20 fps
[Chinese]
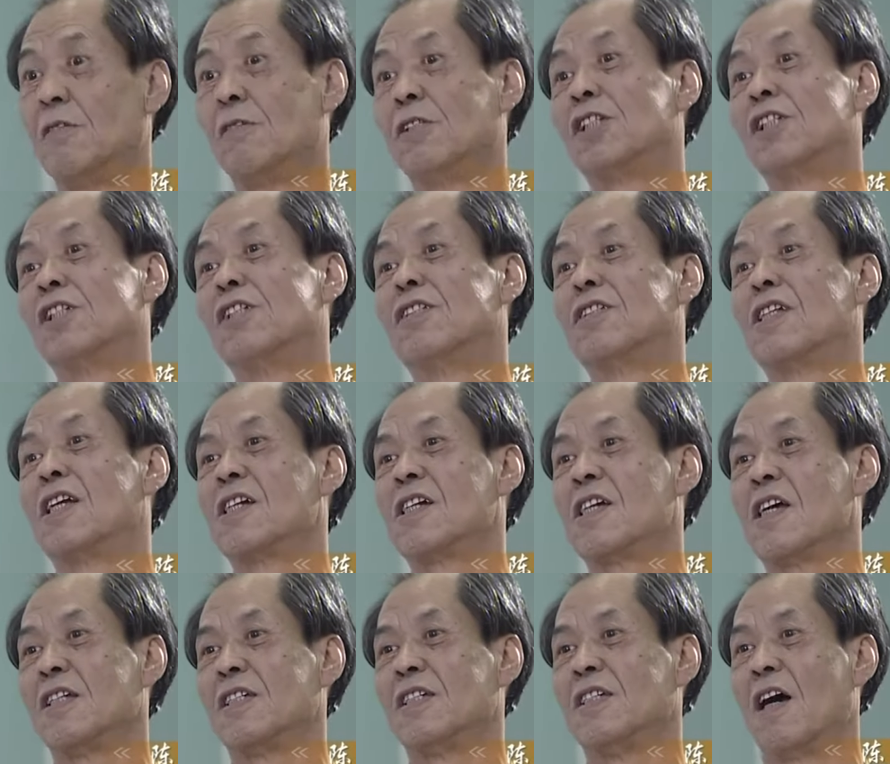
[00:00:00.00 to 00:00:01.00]
为西影在
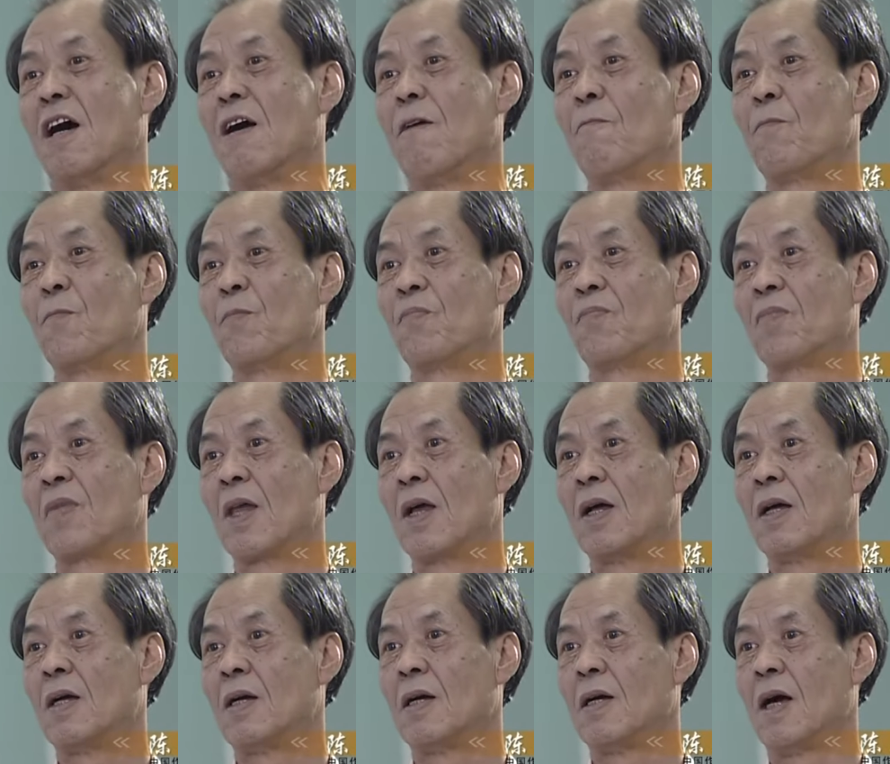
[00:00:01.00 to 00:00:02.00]
陕西啊，
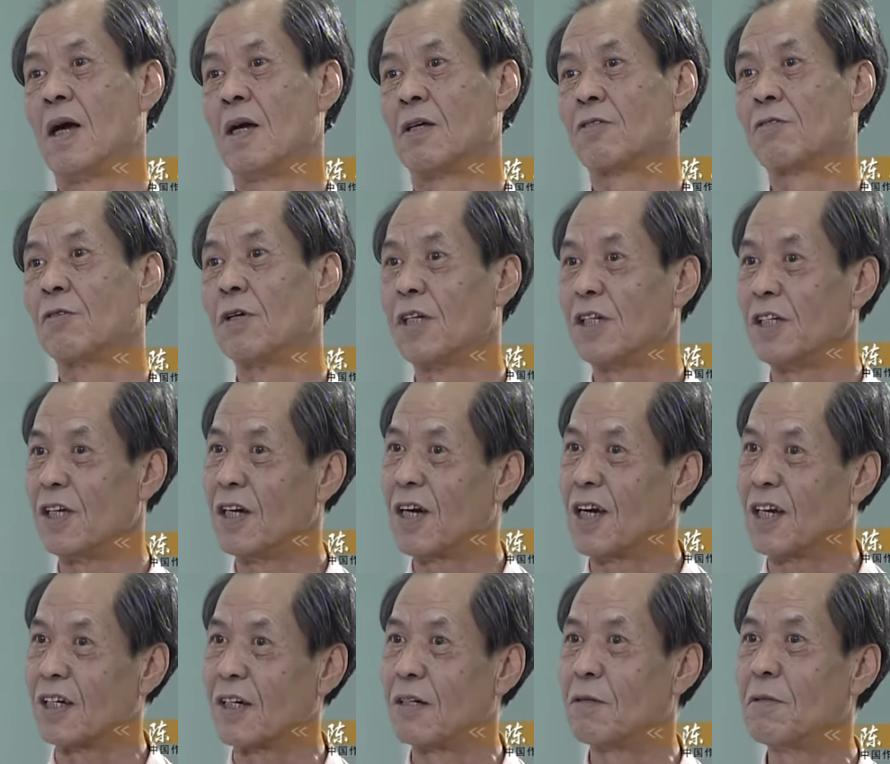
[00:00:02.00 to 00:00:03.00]
哎，所以应
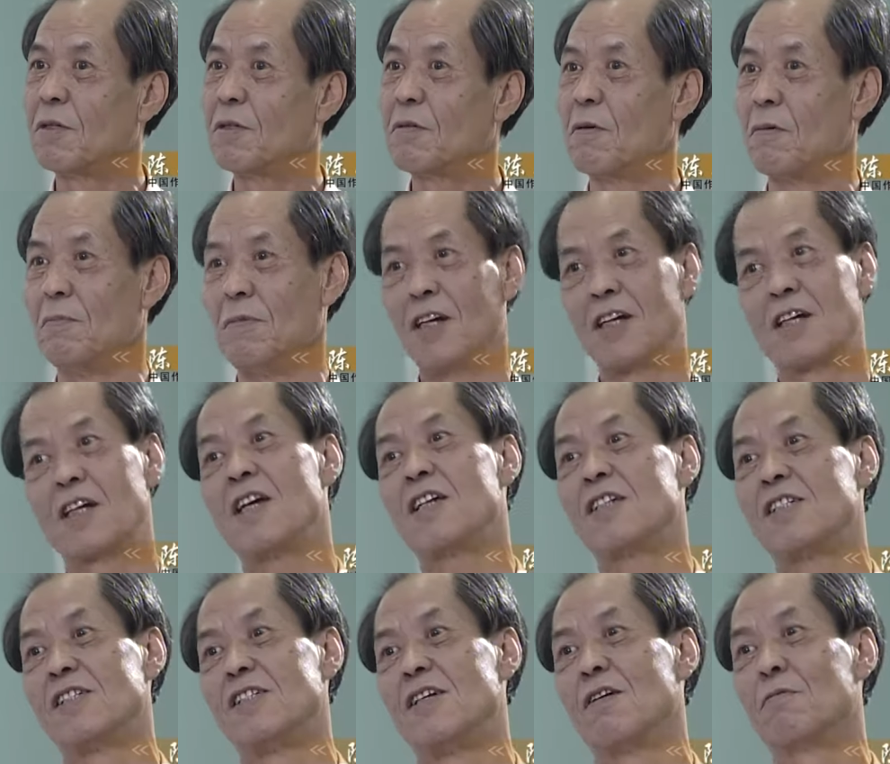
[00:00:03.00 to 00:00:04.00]
该成为我们陕
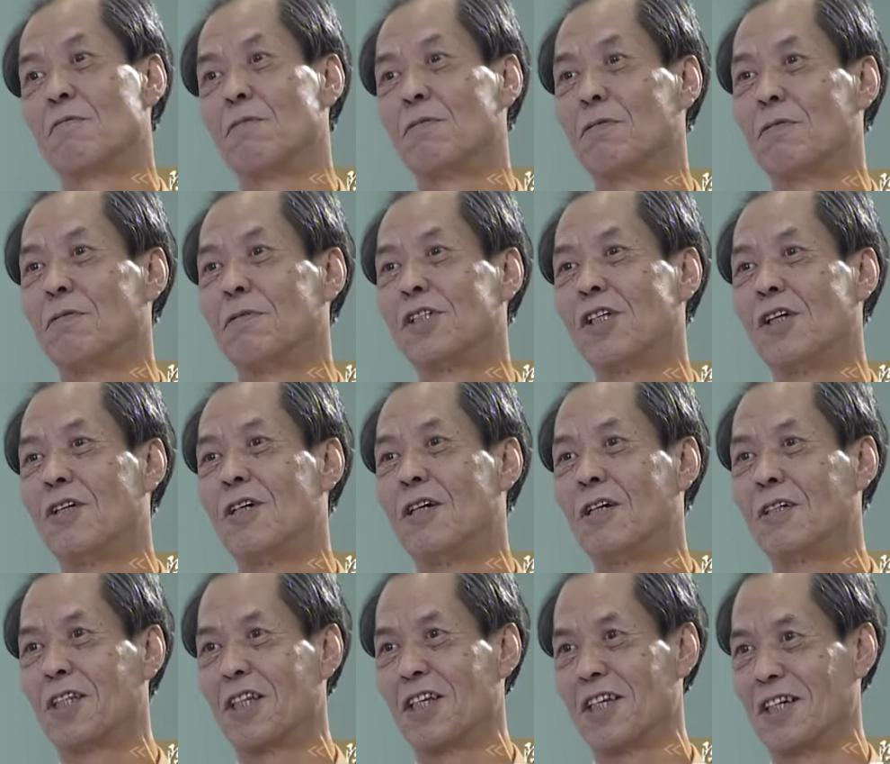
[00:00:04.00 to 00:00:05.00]
西人共同骄
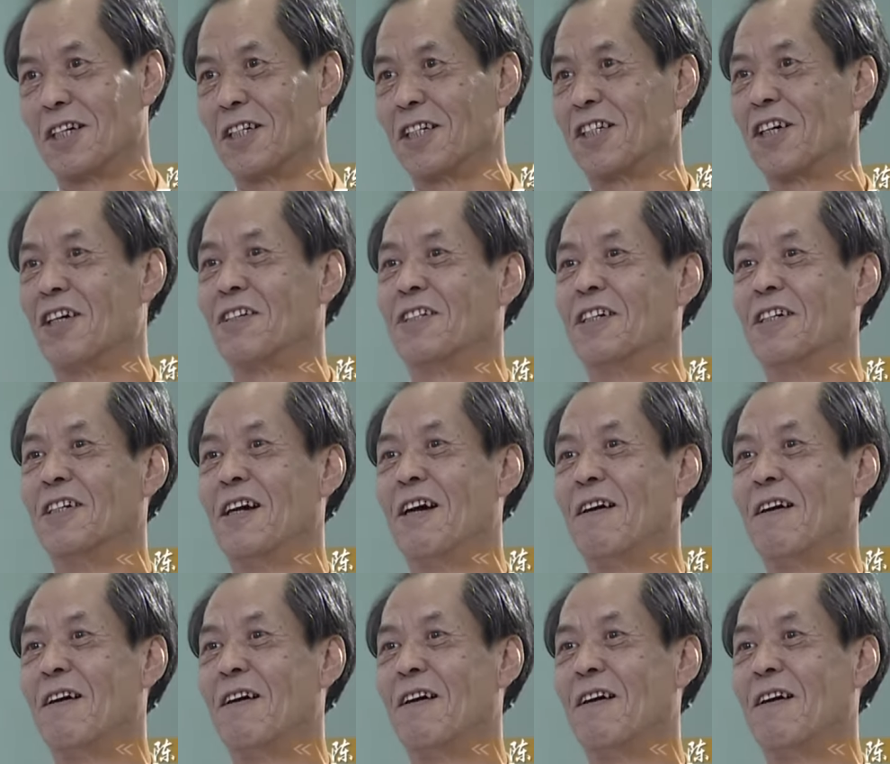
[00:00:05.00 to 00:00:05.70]
傲的一个象征。